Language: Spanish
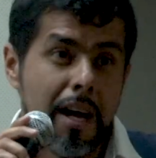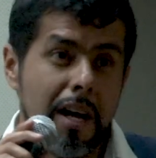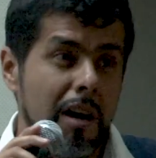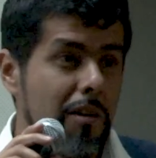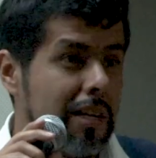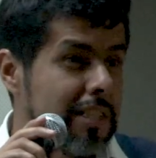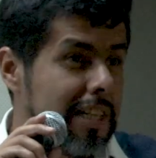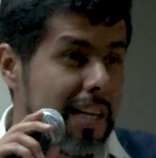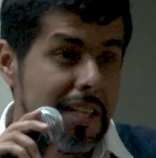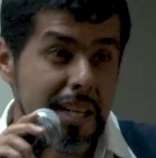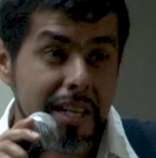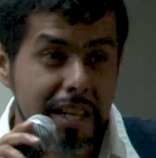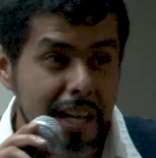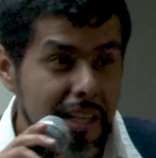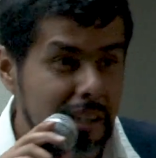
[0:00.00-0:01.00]
Aunque sean
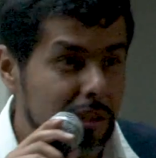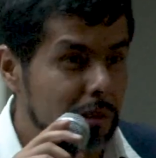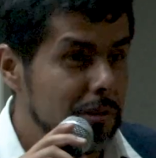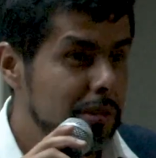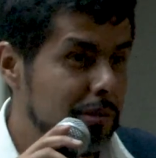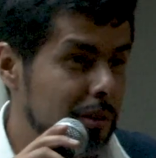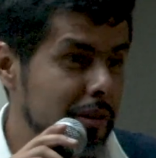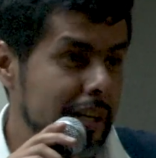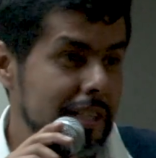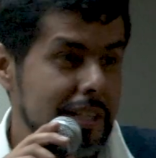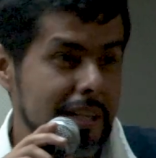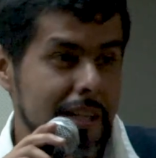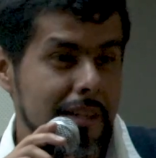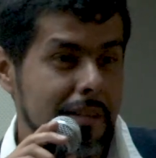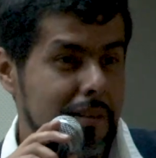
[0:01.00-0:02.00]
500, aunque
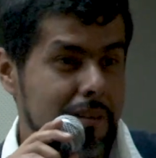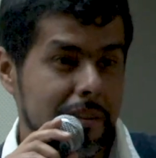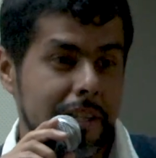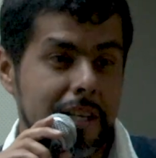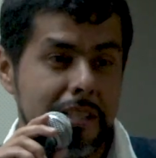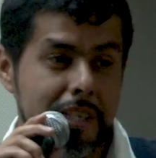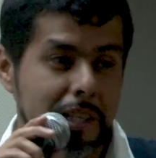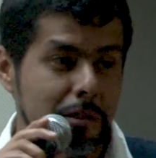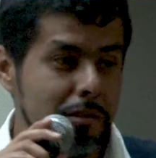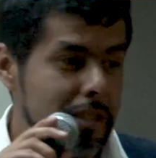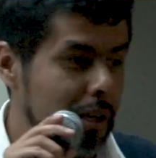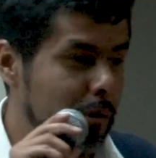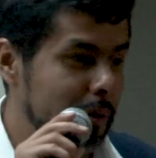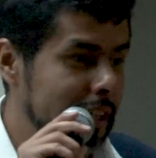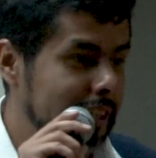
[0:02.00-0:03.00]
sean
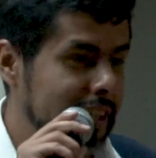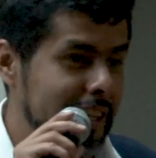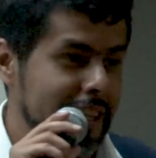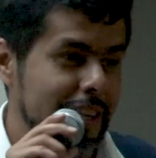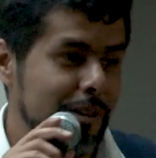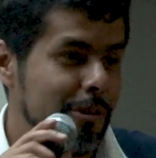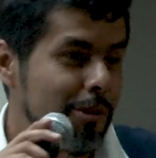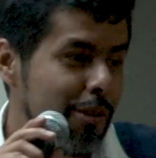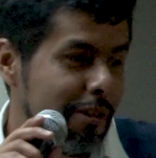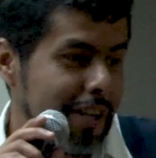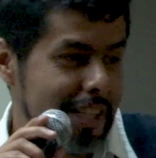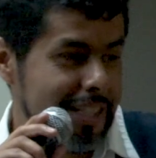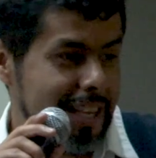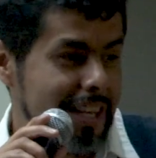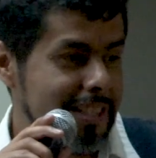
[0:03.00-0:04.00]
350, e incluso
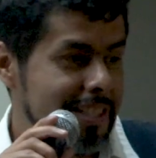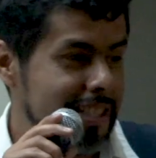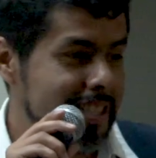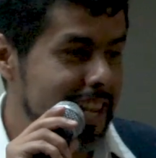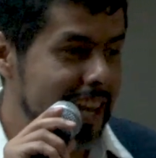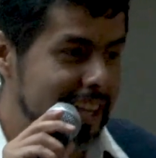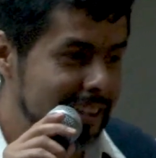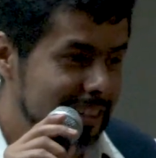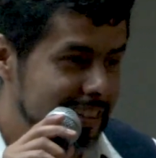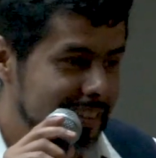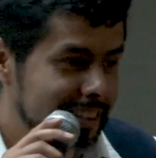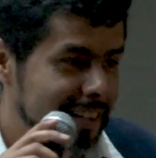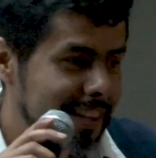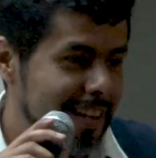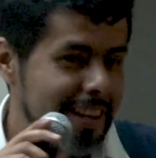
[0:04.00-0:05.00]
aunque sean 100,
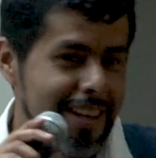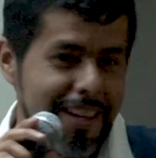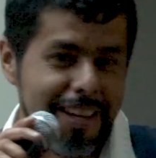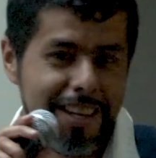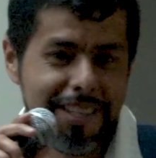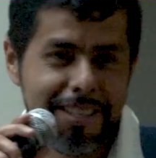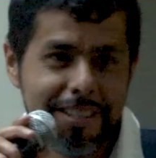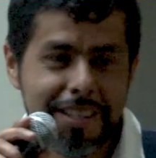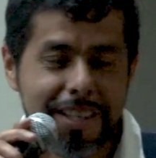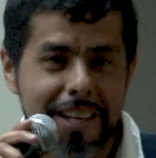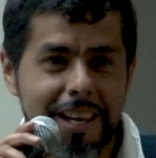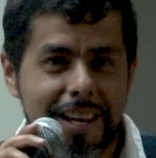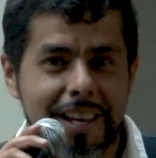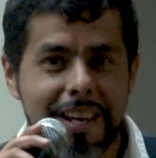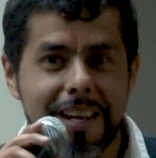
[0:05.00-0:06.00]

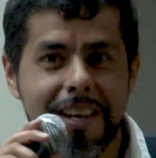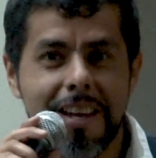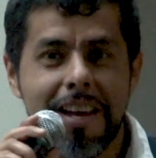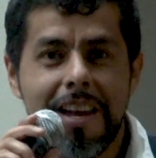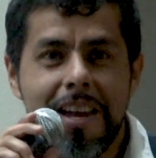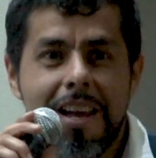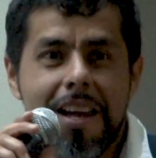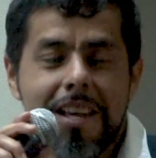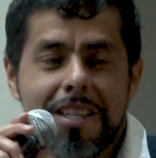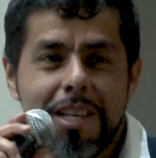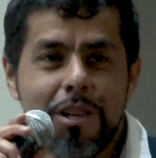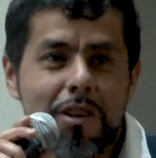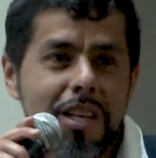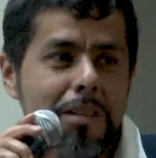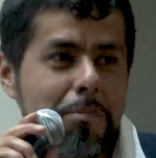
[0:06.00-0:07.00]
este,
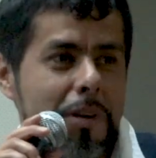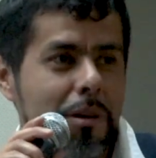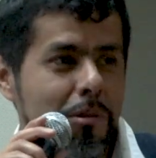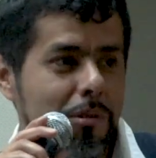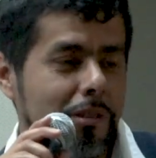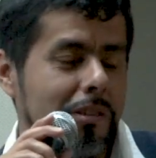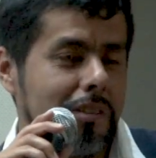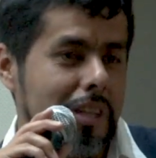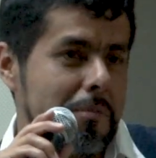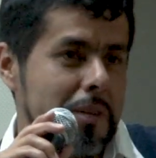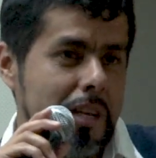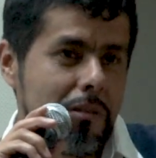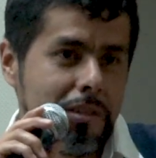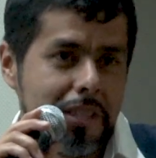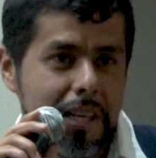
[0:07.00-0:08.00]
si yo les pregunto
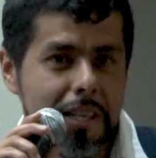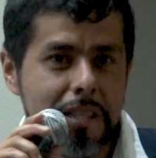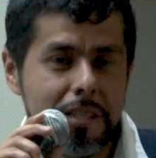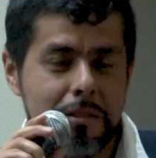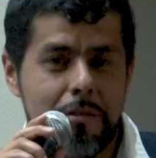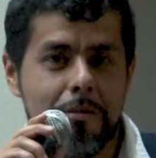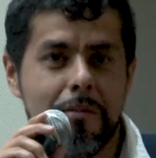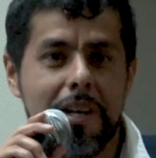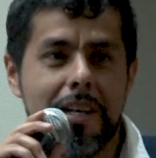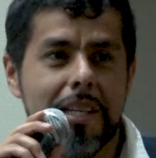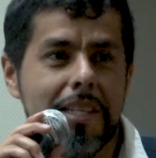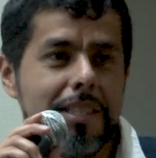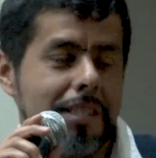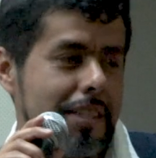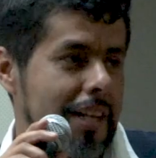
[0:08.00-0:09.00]
también a ustedes
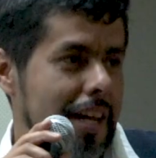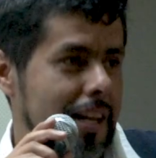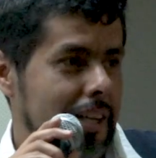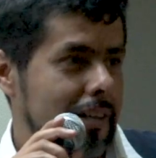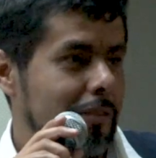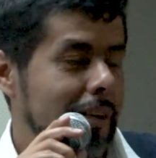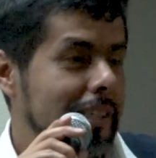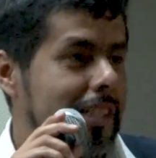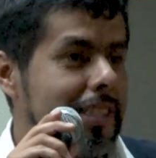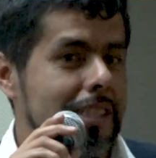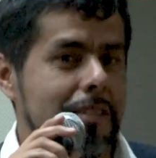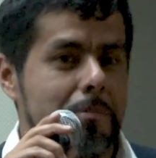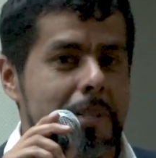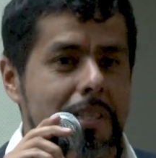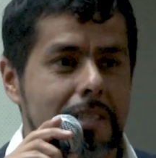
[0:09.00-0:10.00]
cuántas
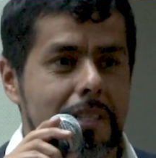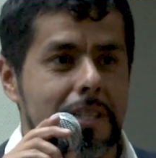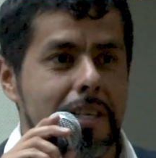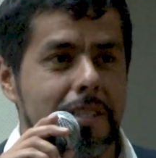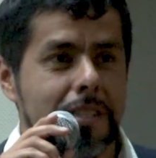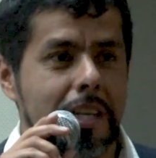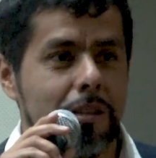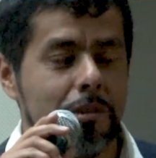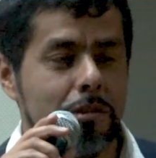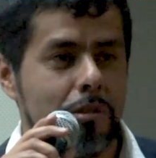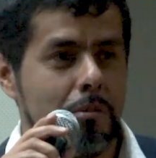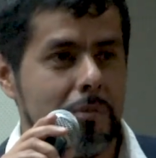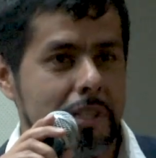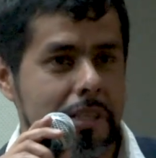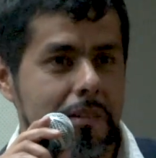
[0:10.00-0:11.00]
especies de insectos
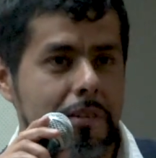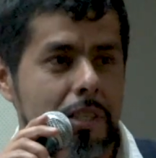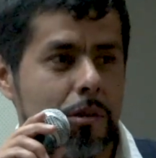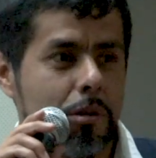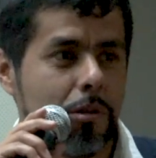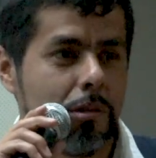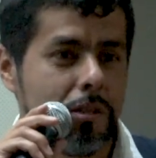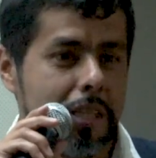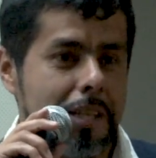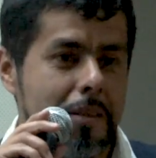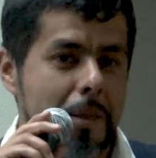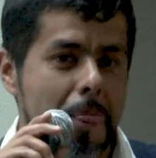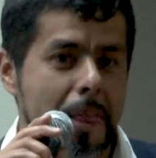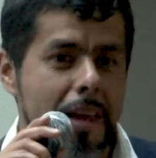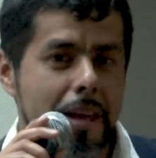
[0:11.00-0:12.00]
comestibles
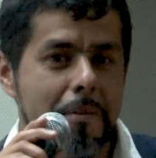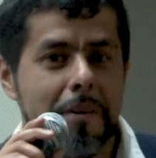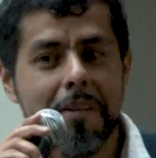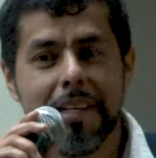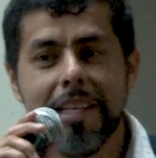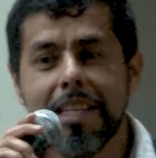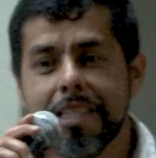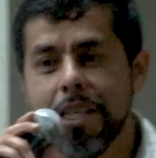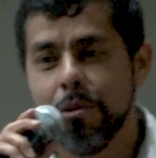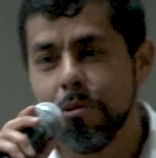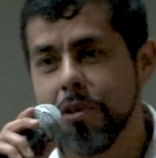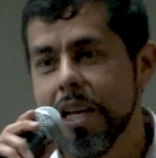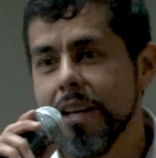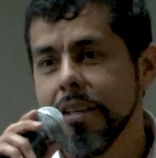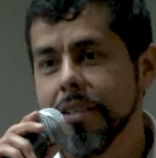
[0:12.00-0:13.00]
conocen, me van a decir
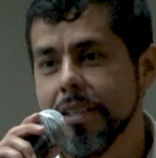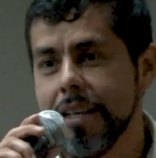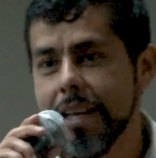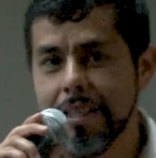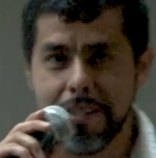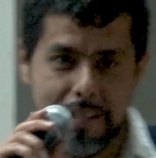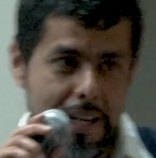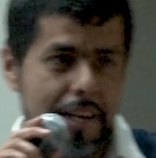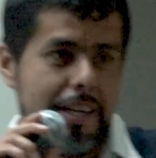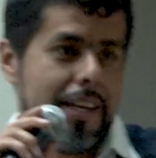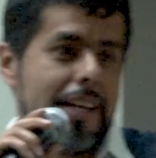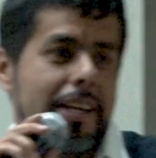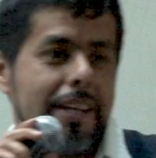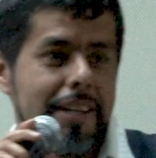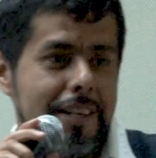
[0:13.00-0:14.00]
una, que es la
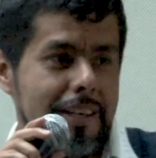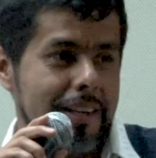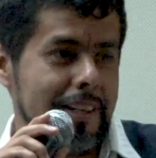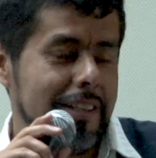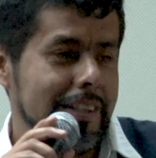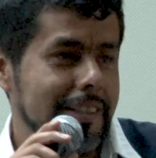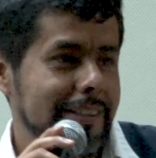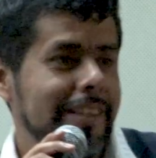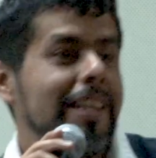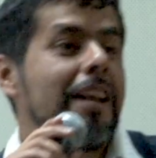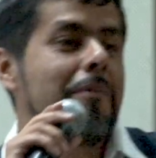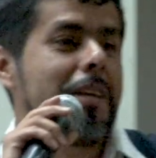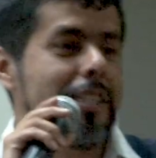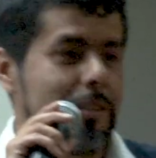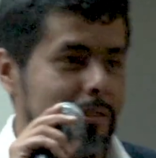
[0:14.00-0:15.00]
que
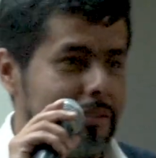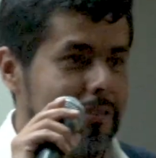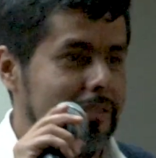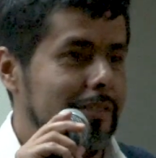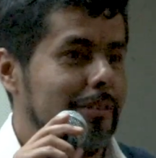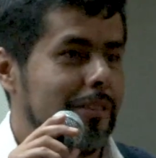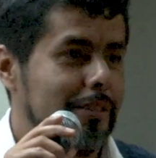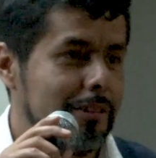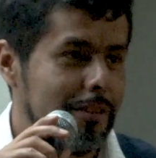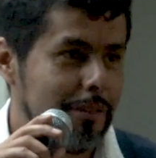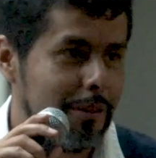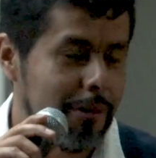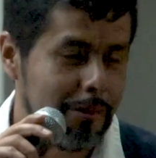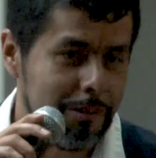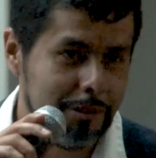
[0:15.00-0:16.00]
tal vez, ¿no?
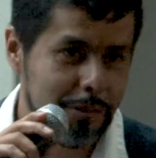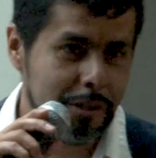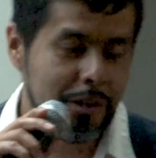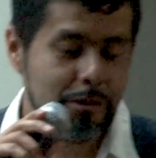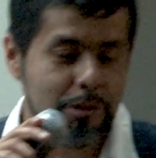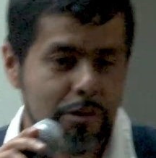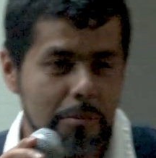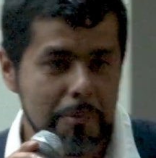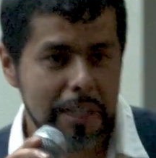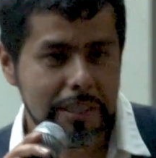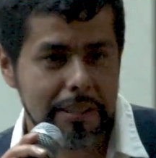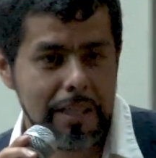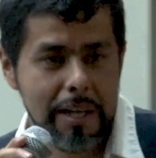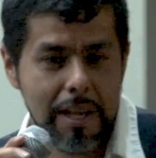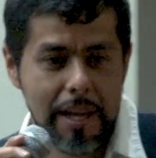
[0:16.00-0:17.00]
O, incluso
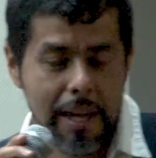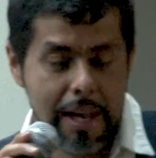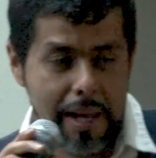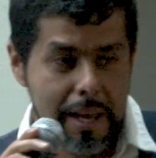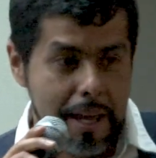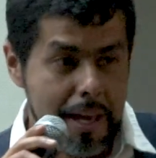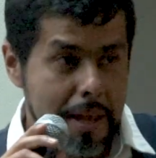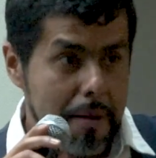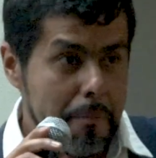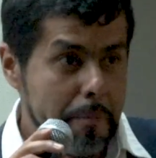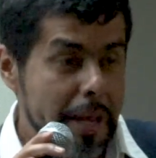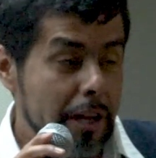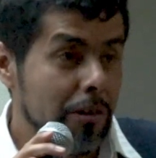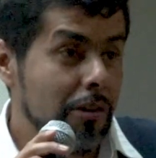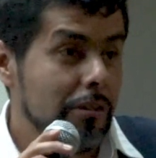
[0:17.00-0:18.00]
más.
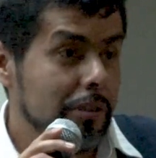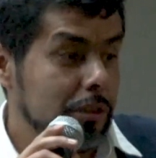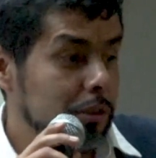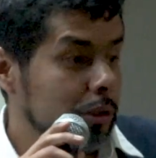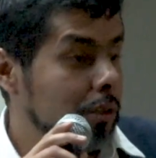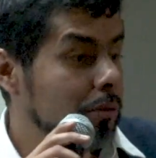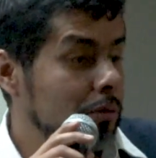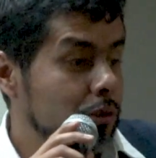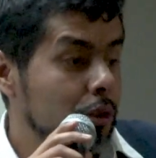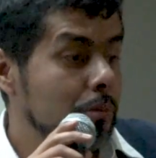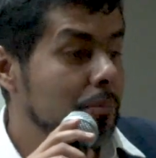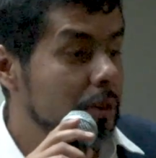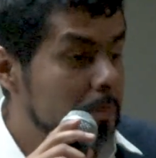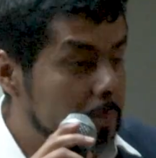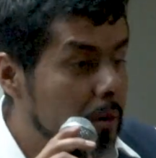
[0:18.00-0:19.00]
Pero son,
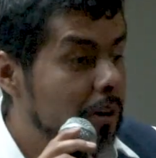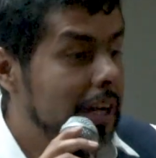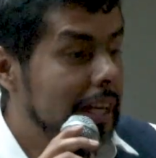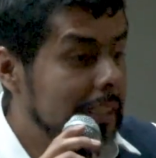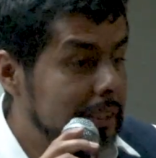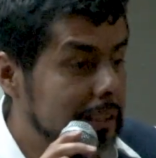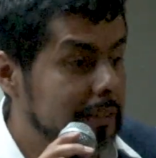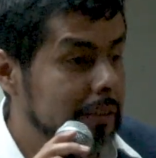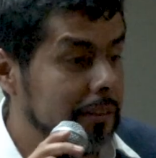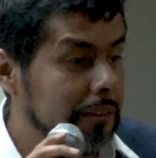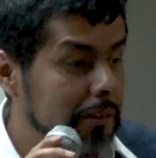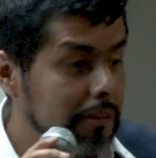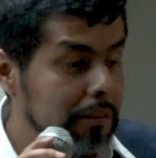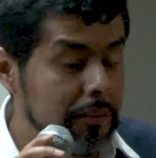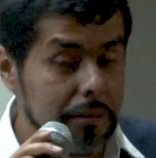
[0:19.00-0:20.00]
son muy pocas,
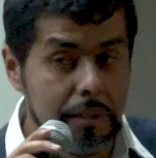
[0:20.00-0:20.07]
¿no?